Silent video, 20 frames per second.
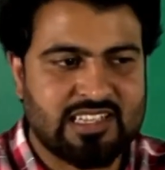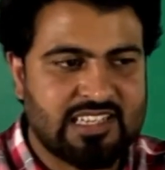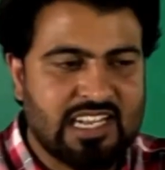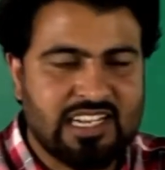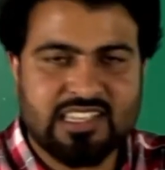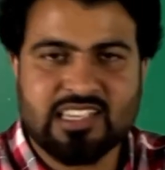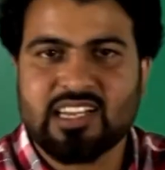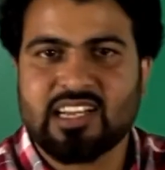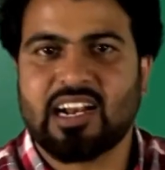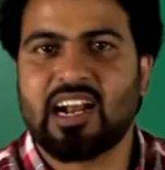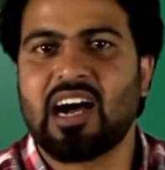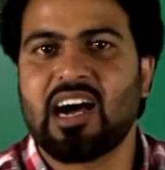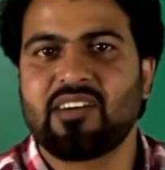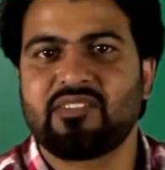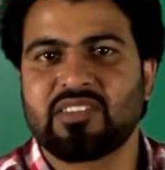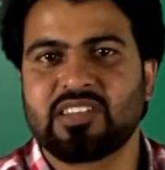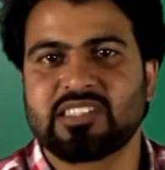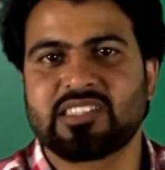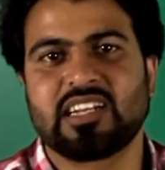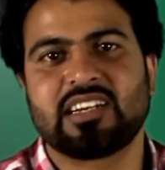देन द
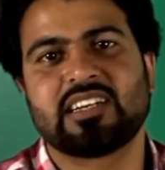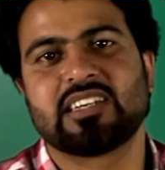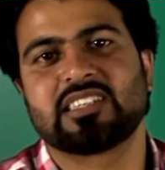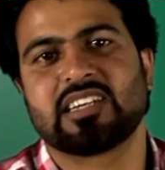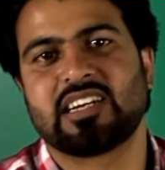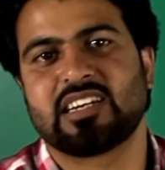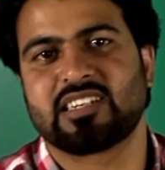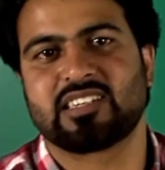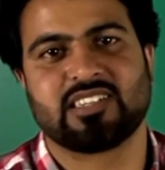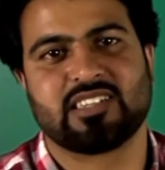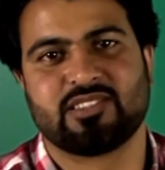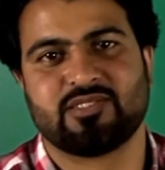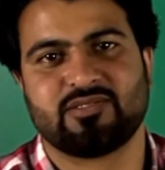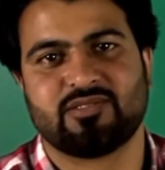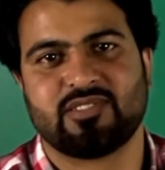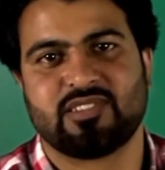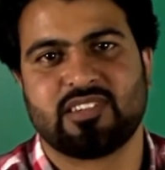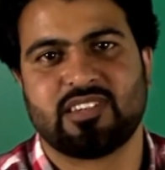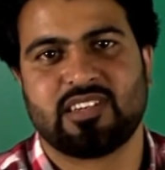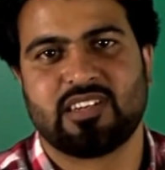ग्राफ इज द डिजायर करो
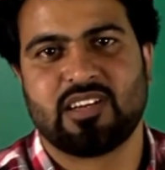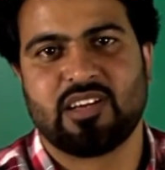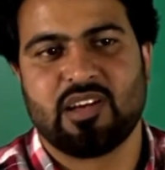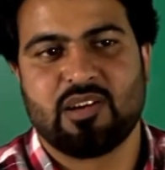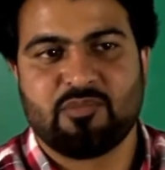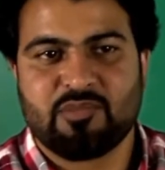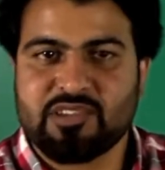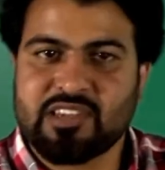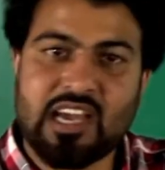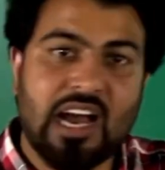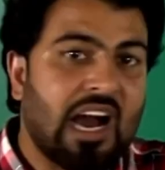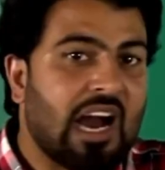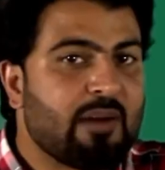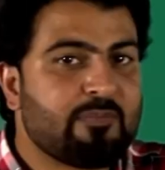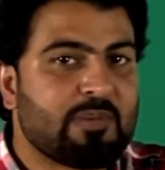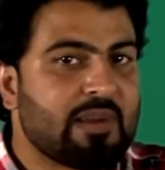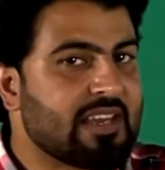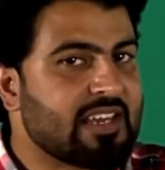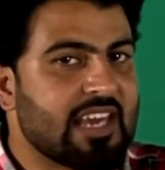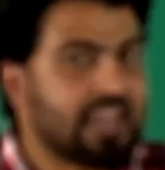या
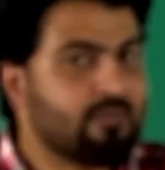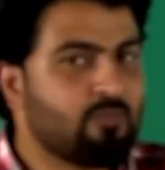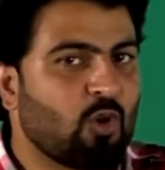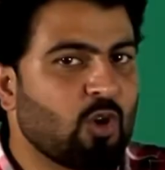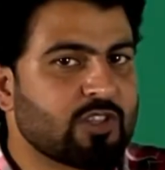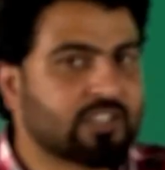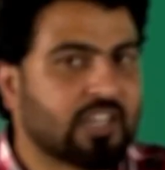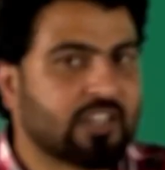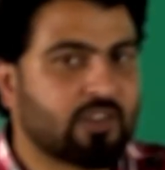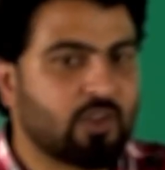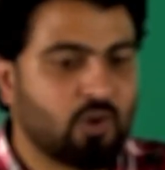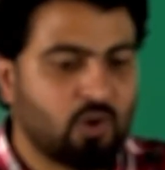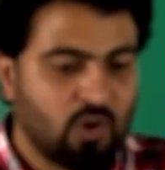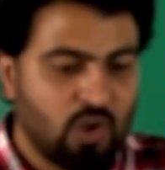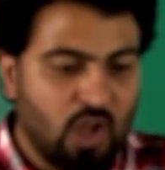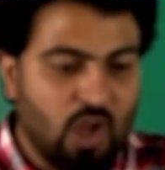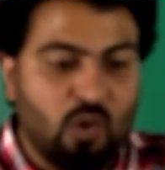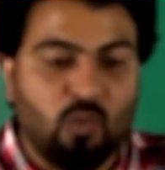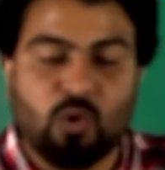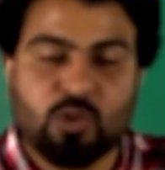आप ये बोल सकते हो
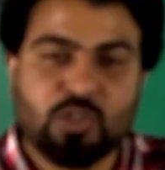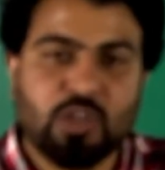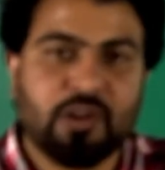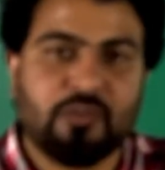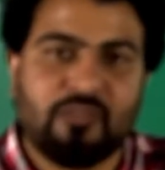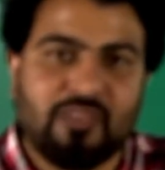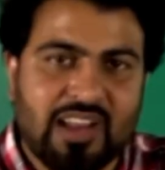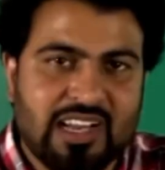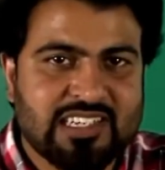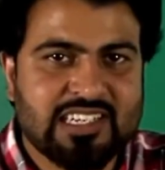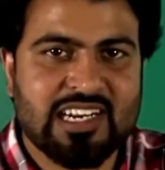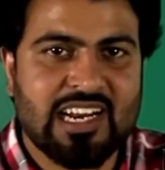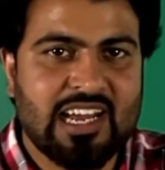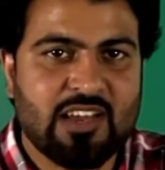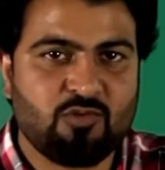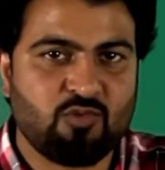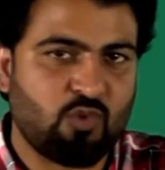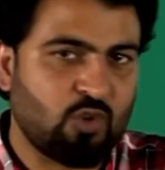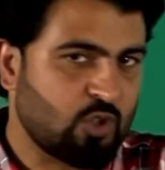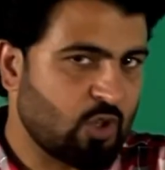वो जो रिफ्लेक्शन आई
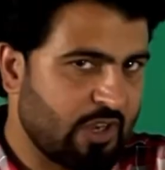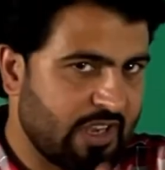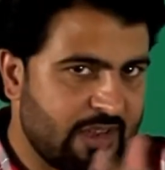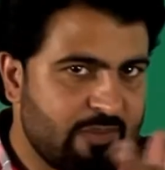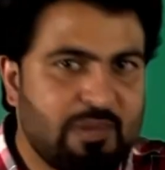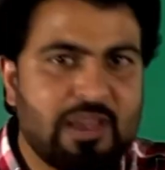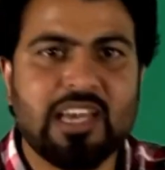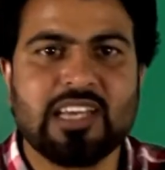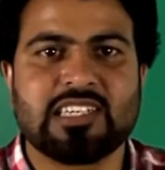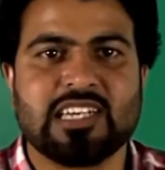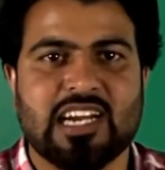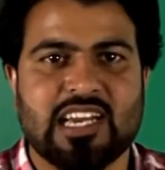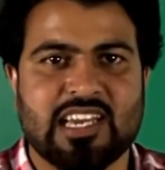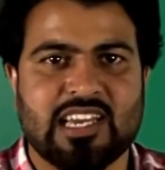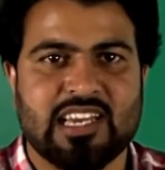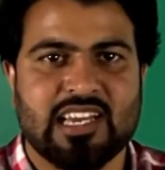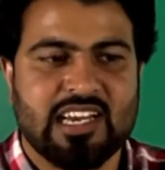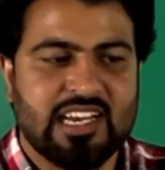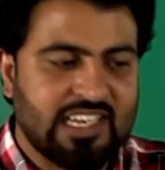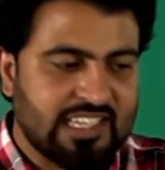वो जो इमेज आई
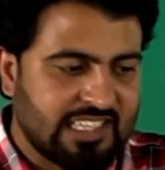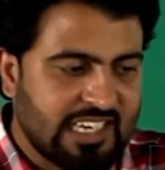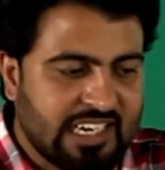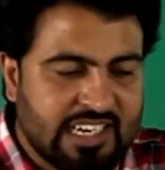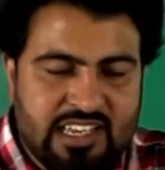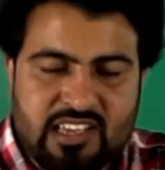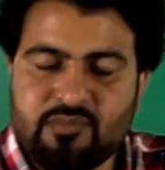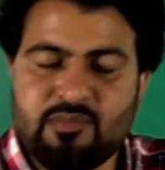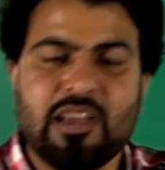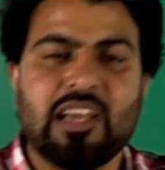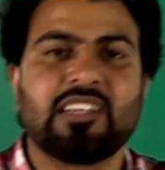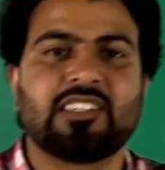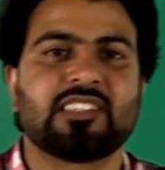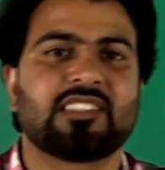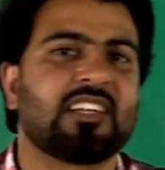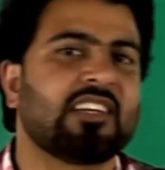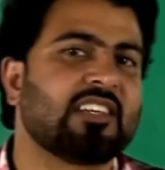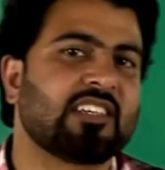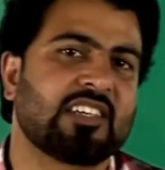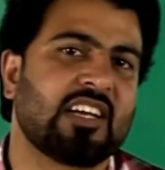दैट इमेज इज
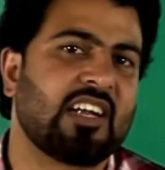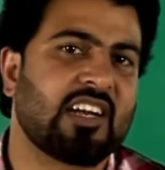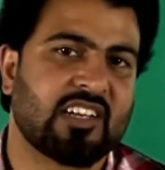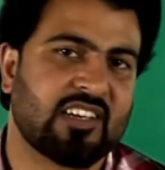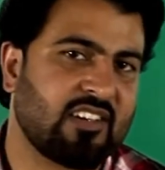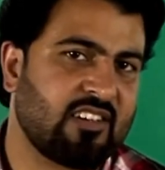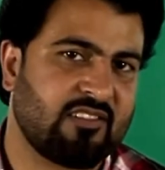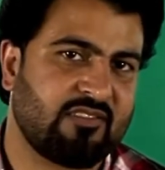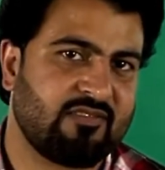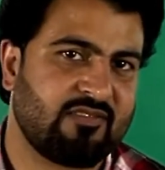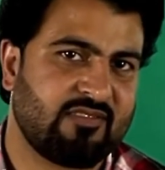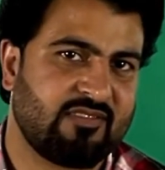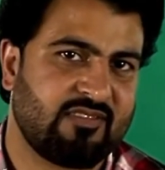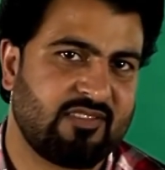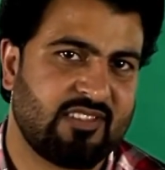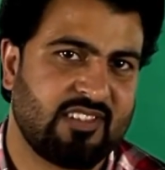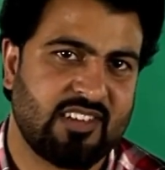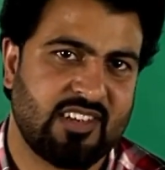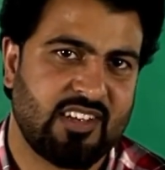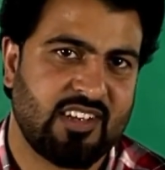द डिजायर करो
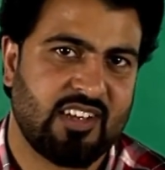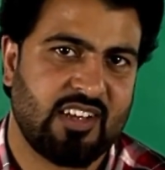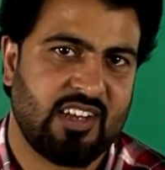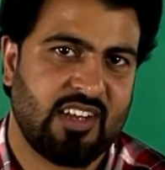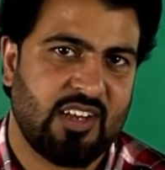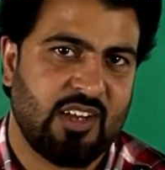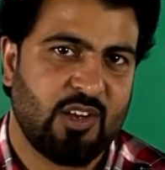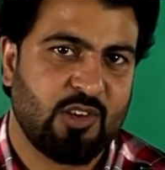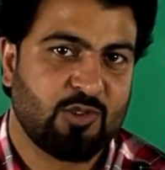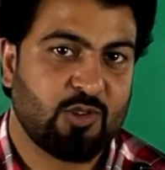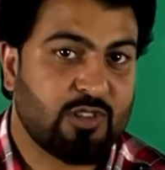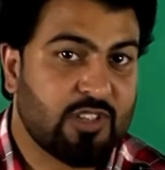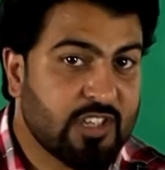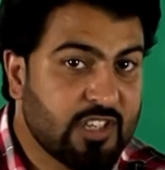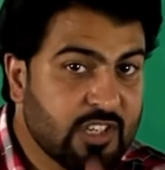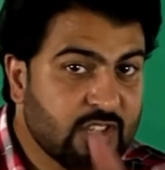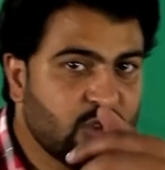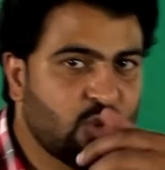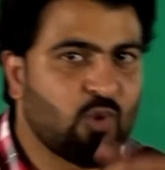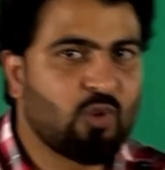सो दिस
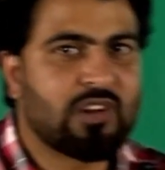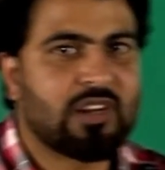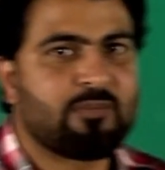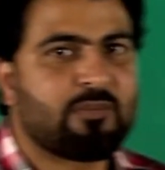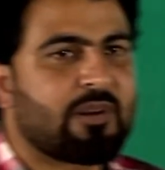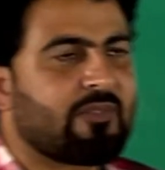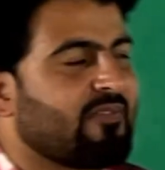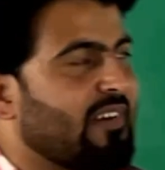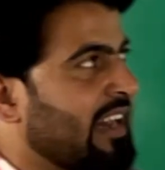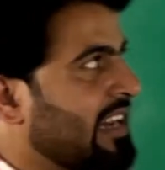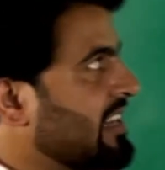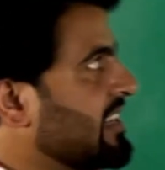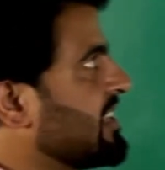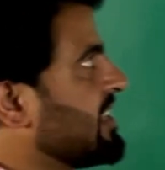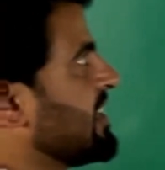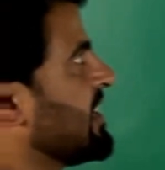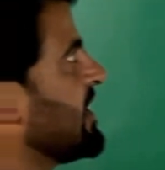इज रूल नंबर वन